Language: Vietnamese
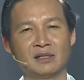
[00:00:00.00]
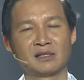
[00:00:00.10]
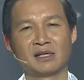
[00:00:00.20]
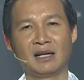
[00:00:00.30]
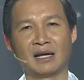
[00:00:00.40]

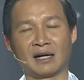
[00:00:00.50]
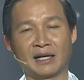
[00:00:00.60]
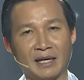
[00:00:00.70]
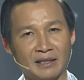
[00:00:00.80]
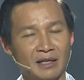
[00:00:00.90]
chính là
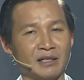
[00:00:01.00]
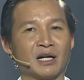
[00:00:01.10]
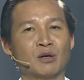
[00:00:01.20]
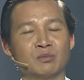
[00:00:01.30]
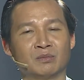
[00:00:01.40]
khi anh thành
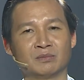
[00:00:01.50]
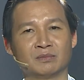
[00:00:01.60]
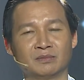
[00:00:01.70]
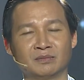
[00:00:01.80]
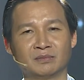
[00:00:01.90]
công
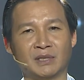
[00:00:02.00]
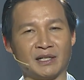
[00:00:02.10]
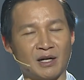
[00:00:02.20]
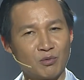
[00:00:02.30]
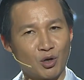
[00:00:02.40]
thì
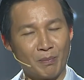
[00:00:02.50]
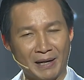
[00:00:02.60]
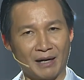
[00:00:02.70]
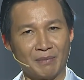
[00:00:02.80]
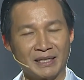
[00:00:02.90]
không có
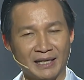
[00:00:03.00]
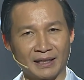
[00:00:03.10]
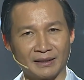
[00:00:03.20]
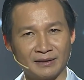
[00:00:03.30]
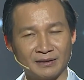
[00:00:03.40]
mẹ bên cạnh.